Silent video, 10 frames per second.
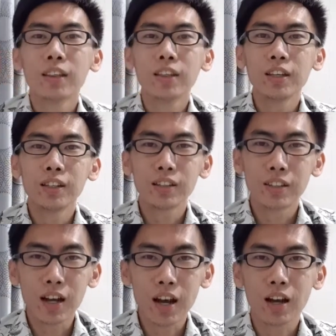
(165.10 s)

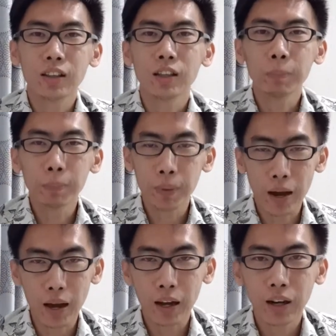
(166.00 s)
tidak
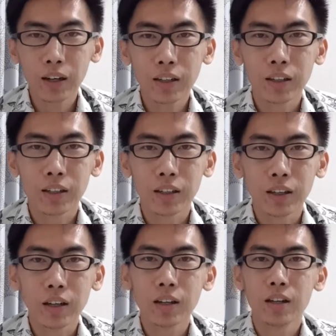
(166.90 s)
tebal
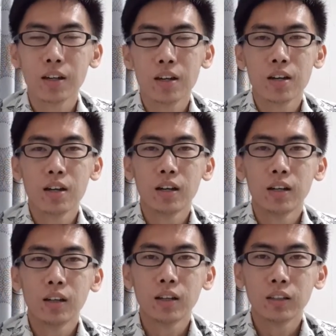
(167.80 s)
ya
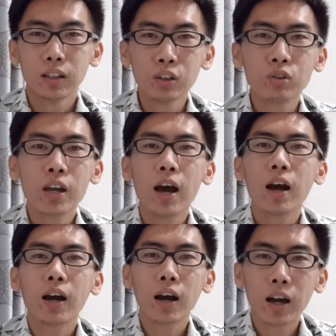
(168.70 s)
tentunya
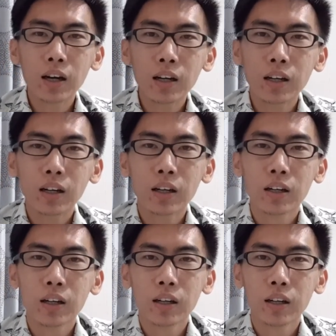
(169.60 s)
akan
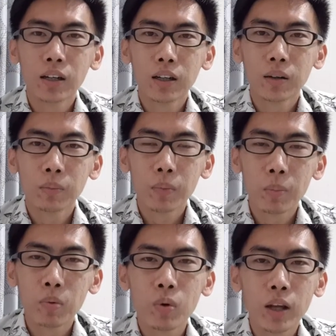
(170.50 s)

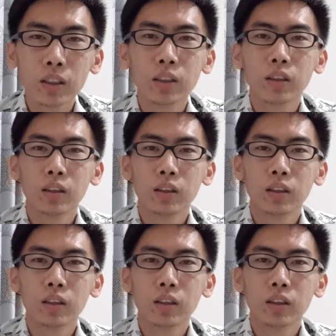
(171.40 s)
membuat